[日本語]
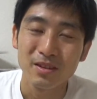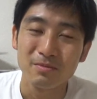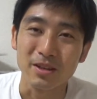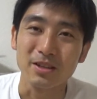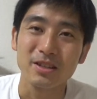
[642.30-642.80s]

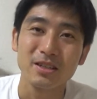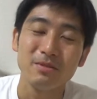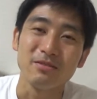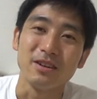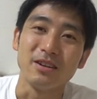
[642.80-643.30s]
まあ1回
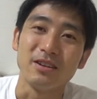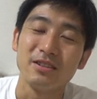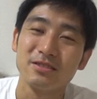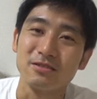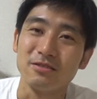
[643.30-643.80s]
目
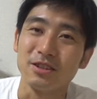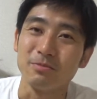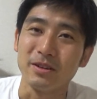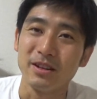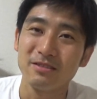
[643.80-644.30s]
はその
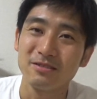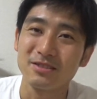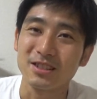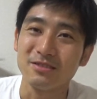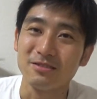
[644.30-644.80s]
やっぱ煉
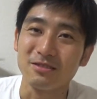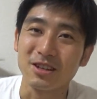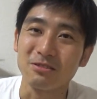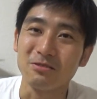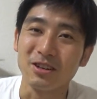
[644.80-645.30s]
獄さんの
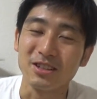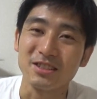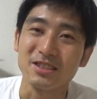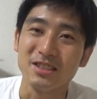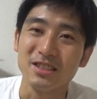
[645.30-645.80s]
過去の
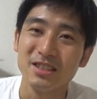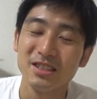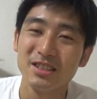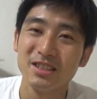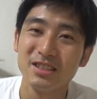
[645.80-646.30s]
話
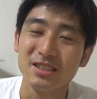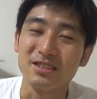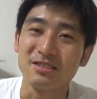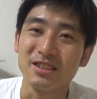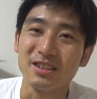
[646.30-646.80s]
で
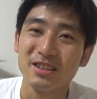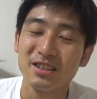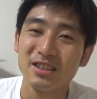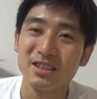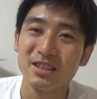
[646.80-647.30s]
すね
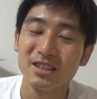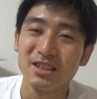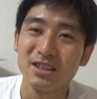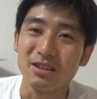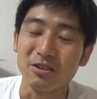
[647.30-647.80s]

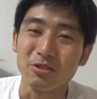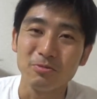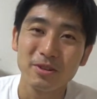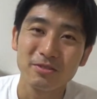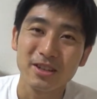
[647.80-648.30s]
この
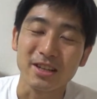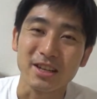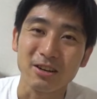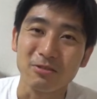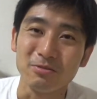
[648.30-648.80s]
夢の中で
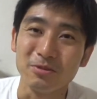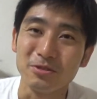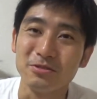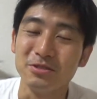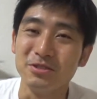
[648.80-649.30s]
過去に
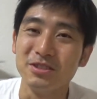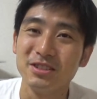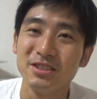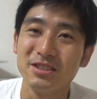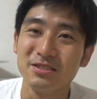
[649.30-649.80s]
戻る
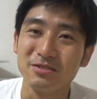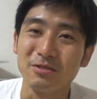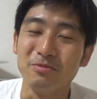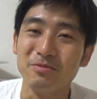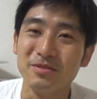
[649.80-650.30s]

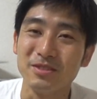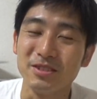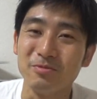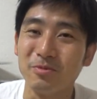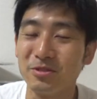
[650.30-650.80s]
と
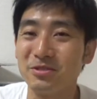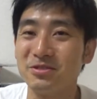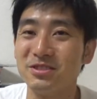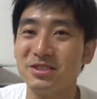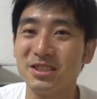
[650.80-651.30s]
戻
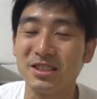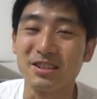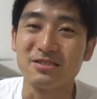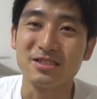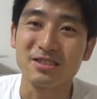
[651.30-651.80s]
るシーン
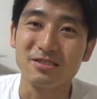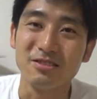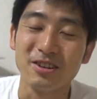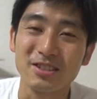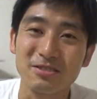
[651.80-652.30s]
があるんですけ
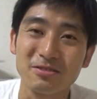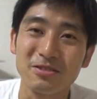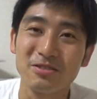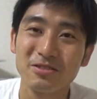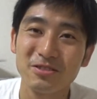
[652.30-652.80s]
どあそ
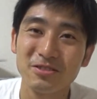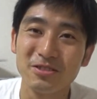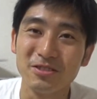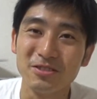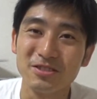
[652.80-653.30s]
こ
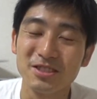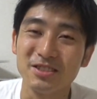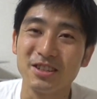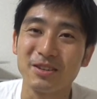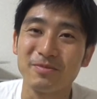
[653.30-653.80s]
の
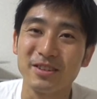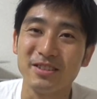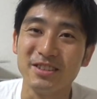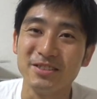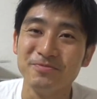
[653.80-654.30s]
シーンがやっぱ
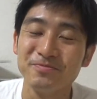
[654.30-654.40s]
り